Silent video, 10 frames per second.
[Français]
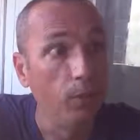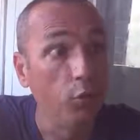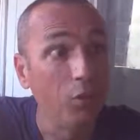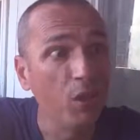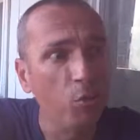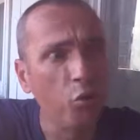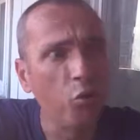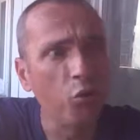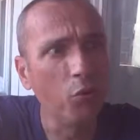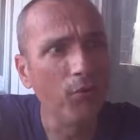se déroulent
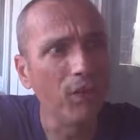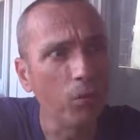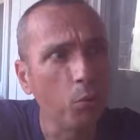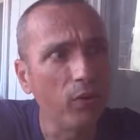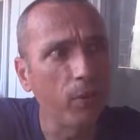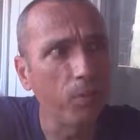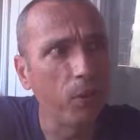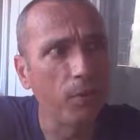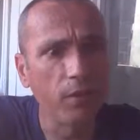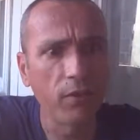jusqu'au 23
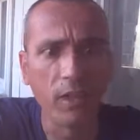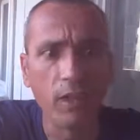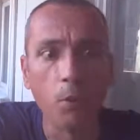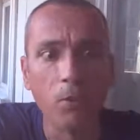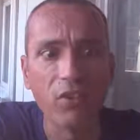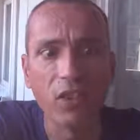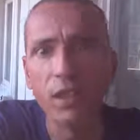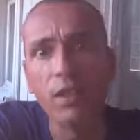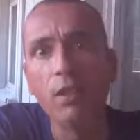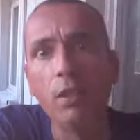septembre. Hein. Ça a commencé
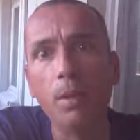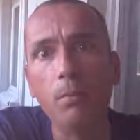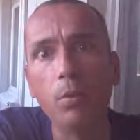lundi quand même.